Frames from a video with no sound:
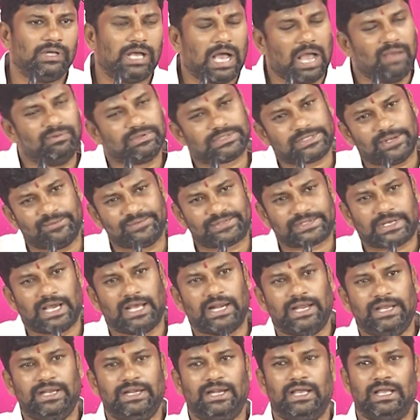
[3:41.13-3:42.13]
ఆమె
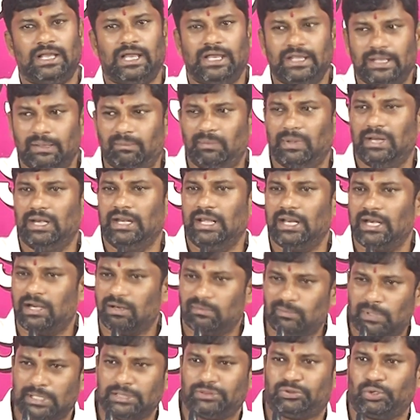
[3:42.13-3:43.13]
సంస్కారహీనంగా ఎమ్మెల్యేలను
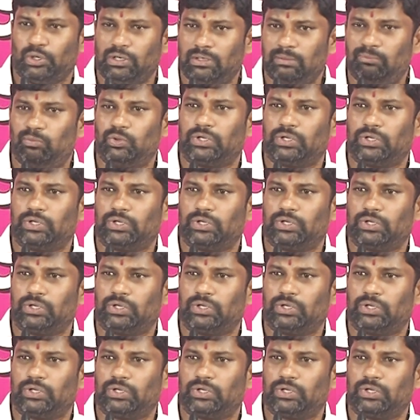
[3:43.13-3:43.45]
మంత్రులను